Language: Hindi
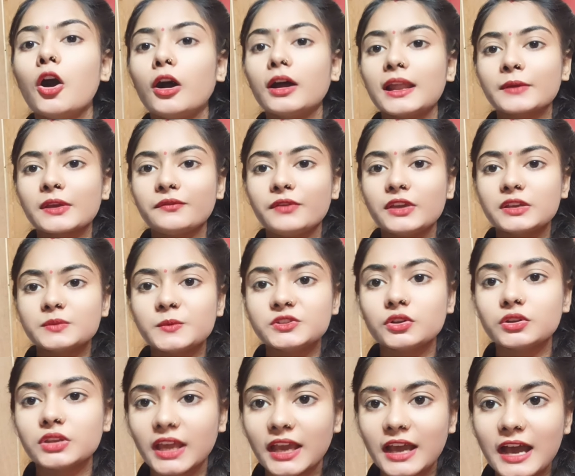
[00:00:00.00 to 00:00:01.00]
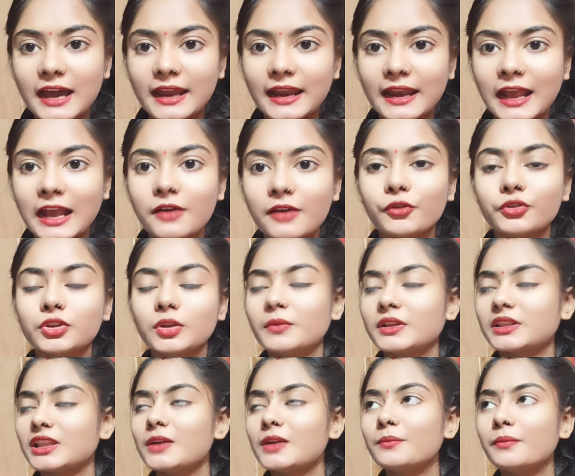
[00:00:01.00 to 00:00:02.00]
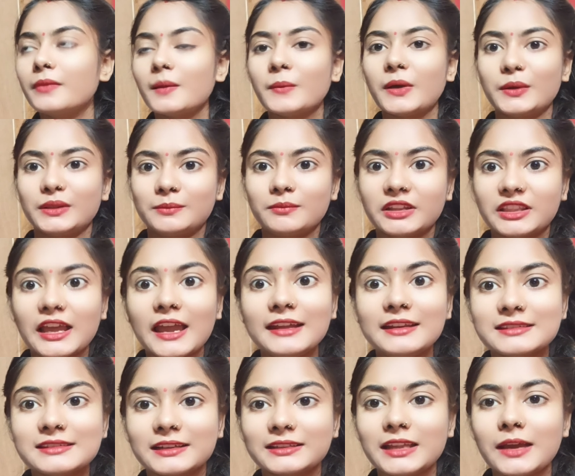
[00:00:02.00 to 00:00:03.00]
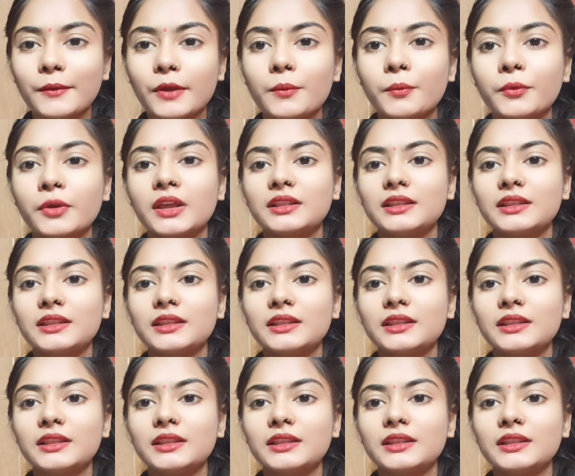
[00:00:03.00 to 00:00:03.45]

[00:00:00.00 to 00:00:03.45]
और आपके फेस पर जो निखार आएगा वो तो मतलब मैं बता ही नहीं सकती आप